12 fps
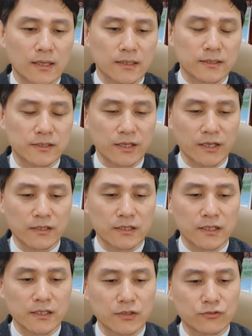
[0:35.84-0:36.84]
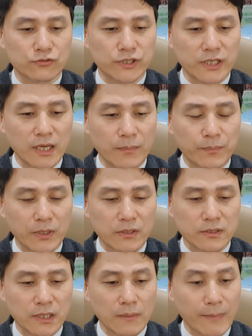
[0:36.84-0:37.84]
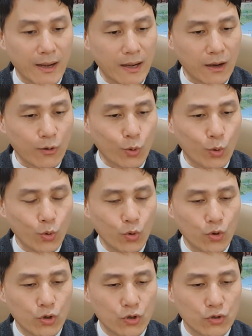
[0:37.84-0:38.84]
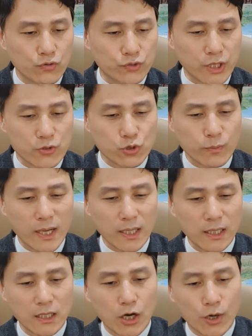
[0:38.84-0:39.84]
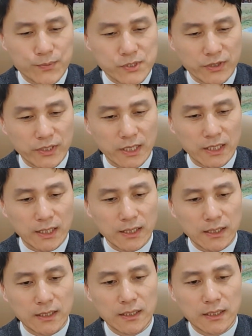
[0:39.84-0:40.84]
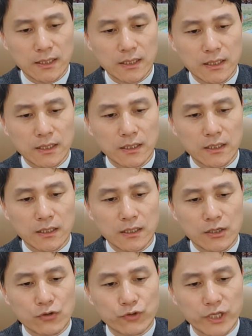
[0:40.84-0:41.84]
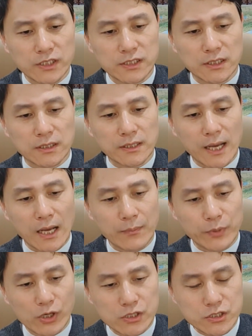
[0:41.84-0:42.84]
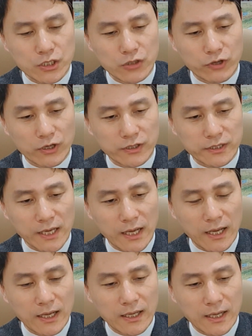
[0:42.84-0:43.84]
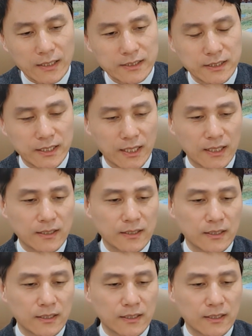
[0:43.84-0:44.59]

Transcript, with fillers: 그들이 이르기를 우리의 뼈들이 말랐고 우리의 소망이 없었나니 우리는 다 멸절되었다 하느니라.